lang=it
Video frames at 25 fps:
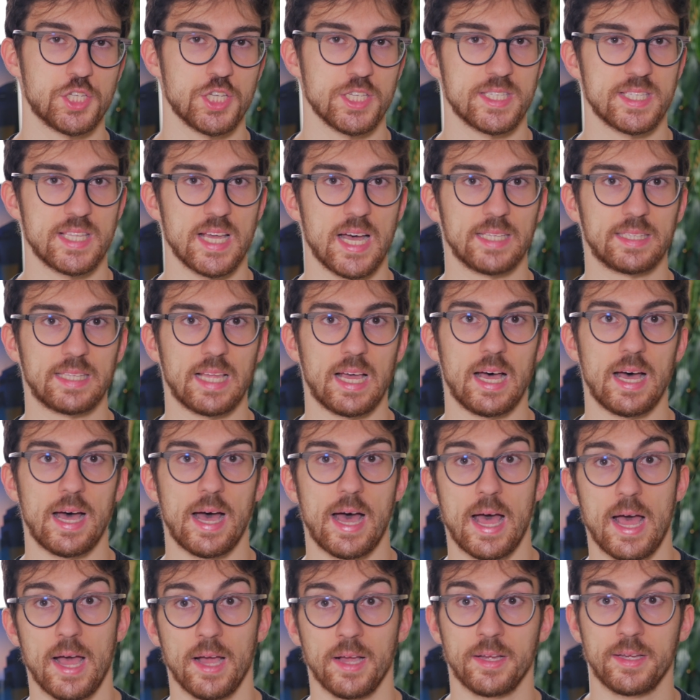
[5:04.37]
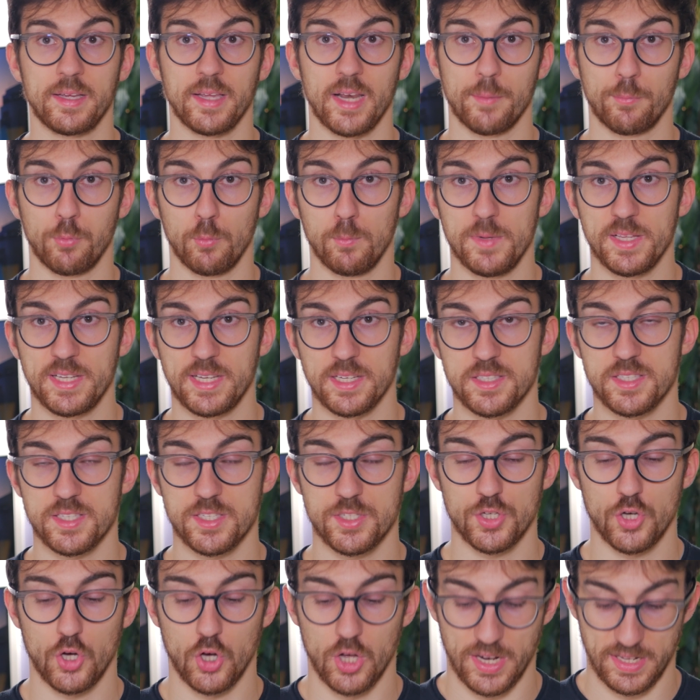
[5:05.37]
c'è stata anche la
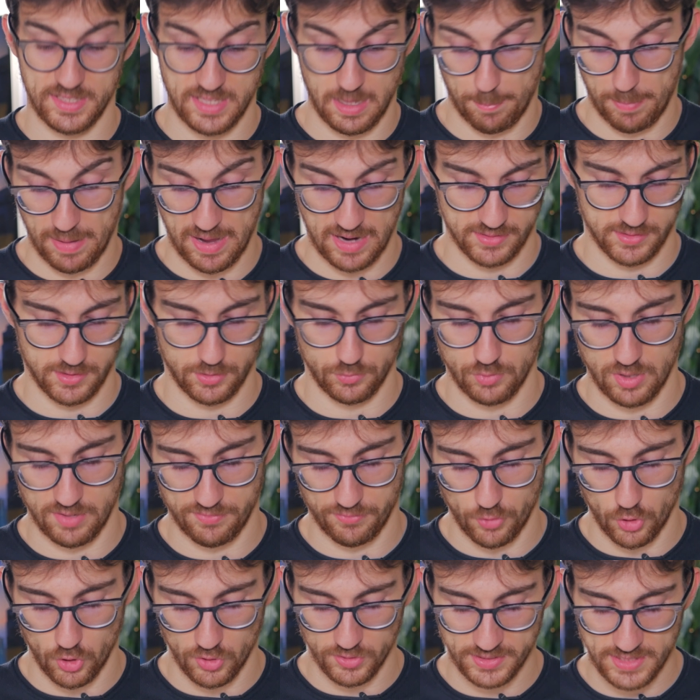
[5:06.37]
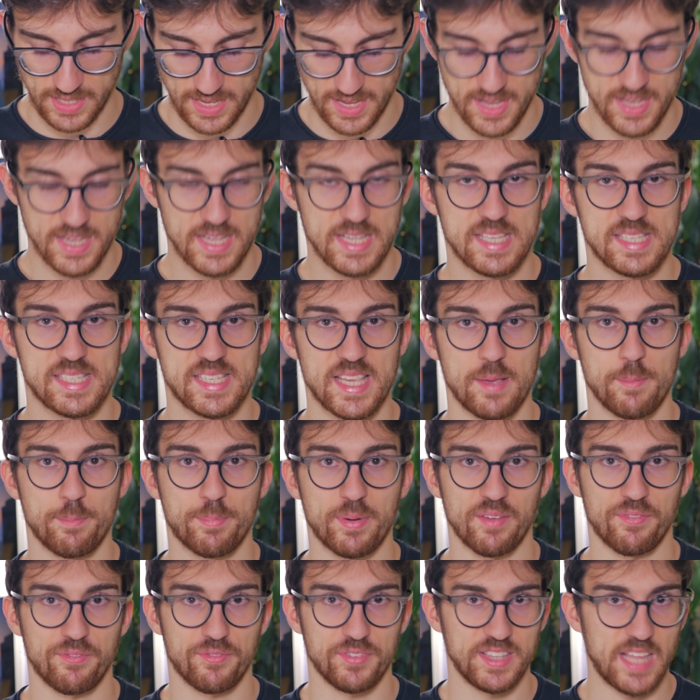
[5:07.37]
pubblicazione da parte di una fonte
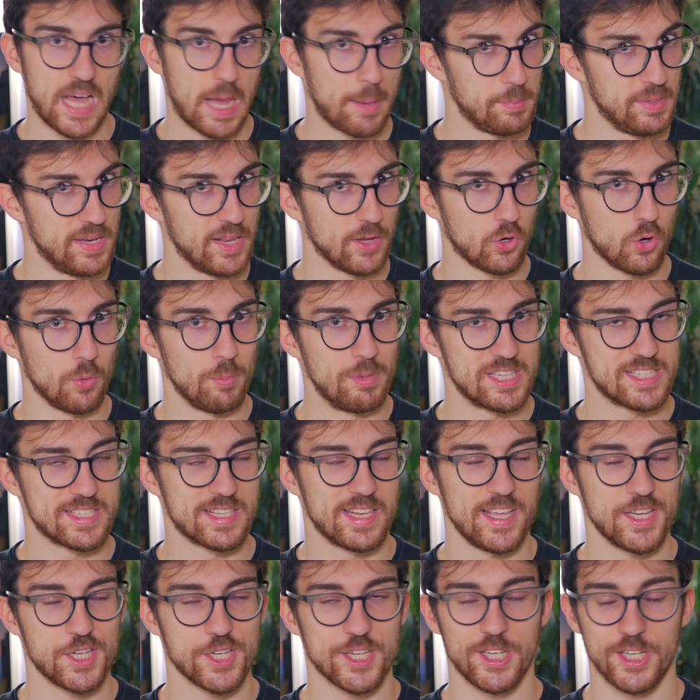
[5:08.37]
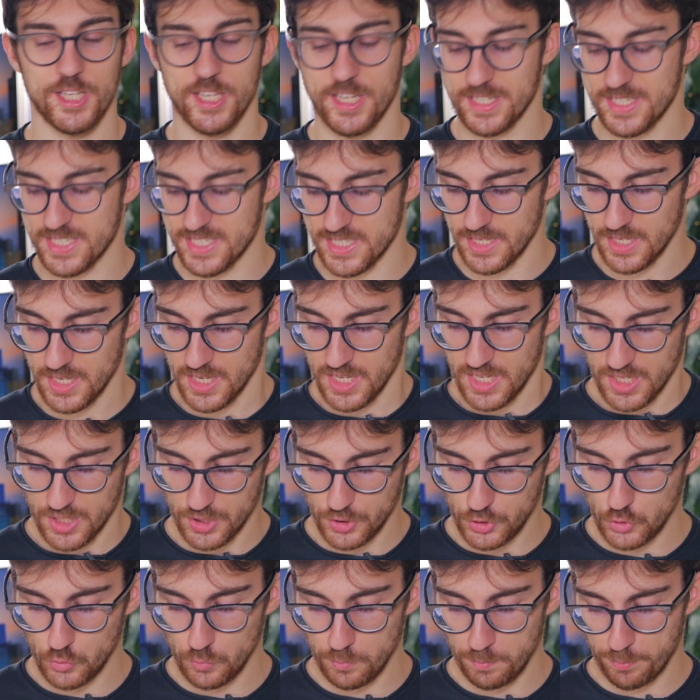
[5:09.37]
sempre affidabile come Slash Leaks
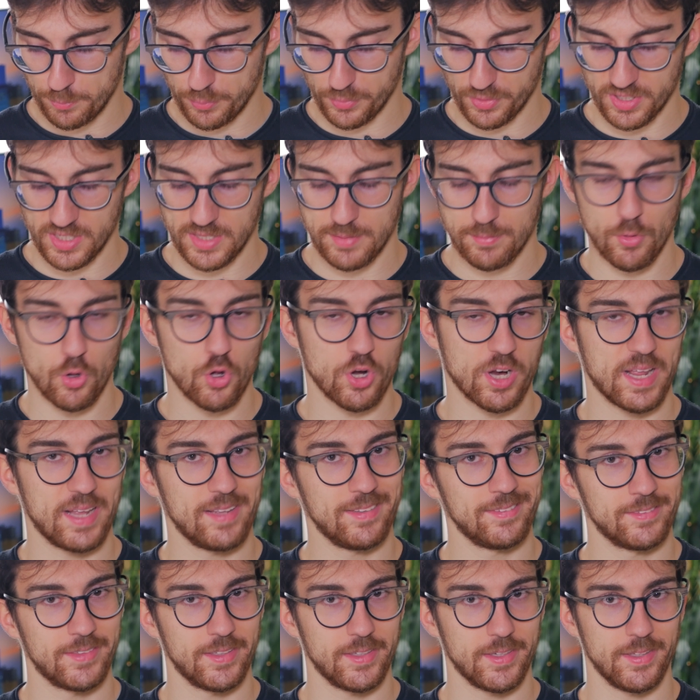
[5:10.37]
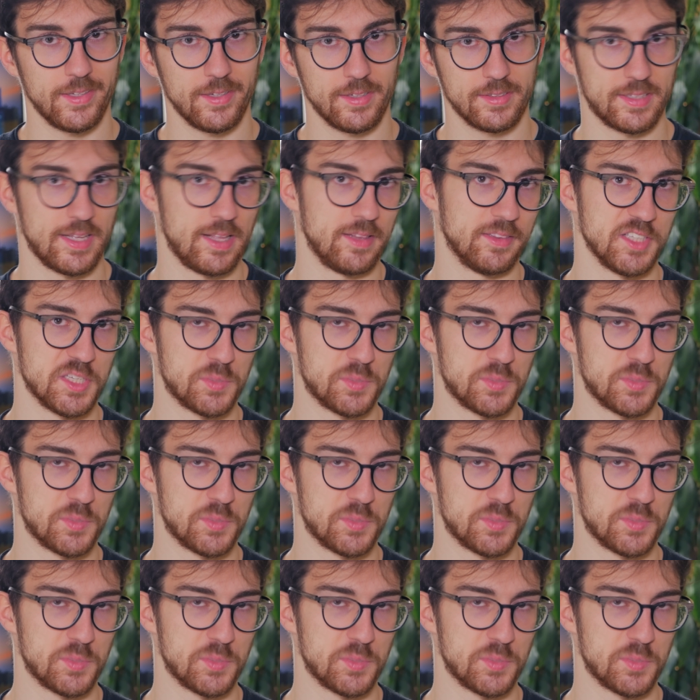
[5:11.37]
di un primo rendering del